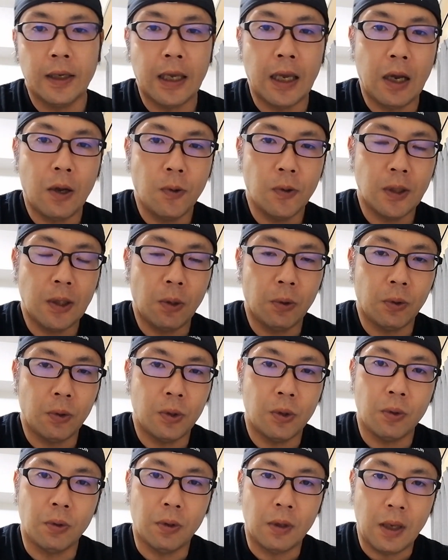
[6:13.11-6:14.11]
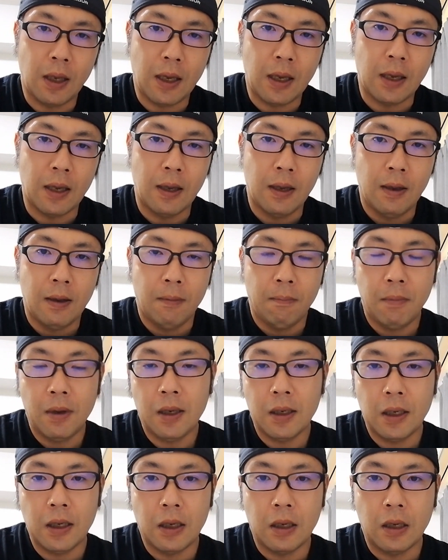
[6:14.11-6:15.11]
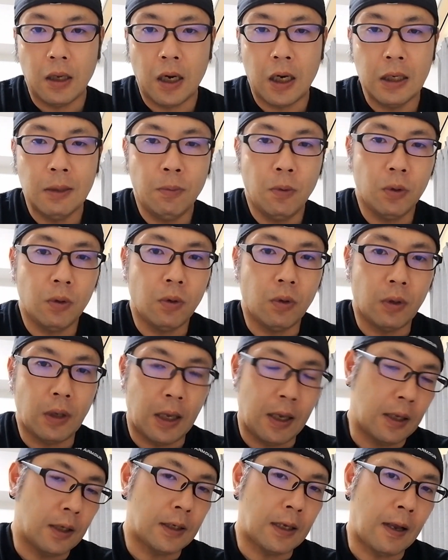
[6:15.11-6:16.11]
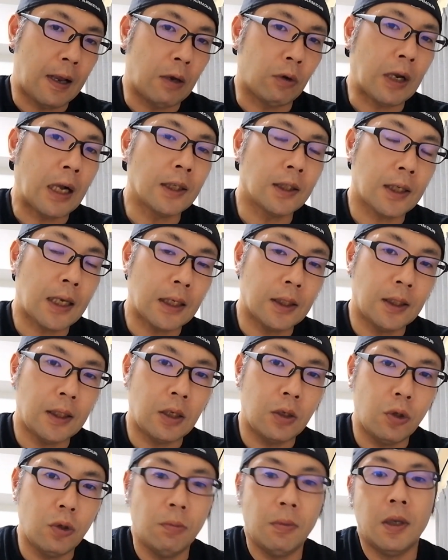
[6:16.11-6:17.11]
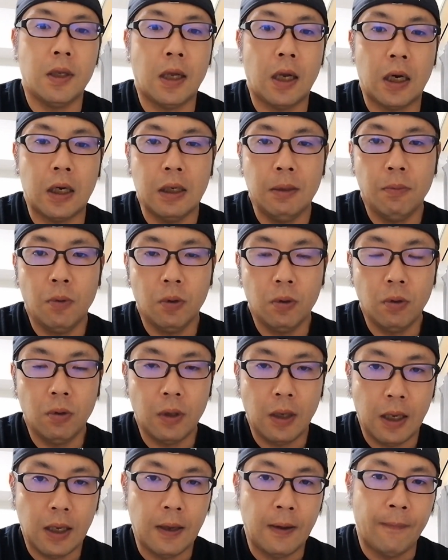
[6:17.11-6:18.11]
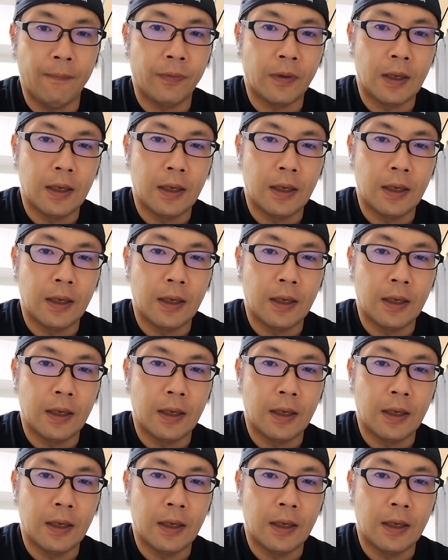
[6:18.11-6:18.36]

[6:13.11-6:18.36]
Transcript: 怪我をしたことによって、まあね、張本をね、さあのカツカツで有名な張本をね、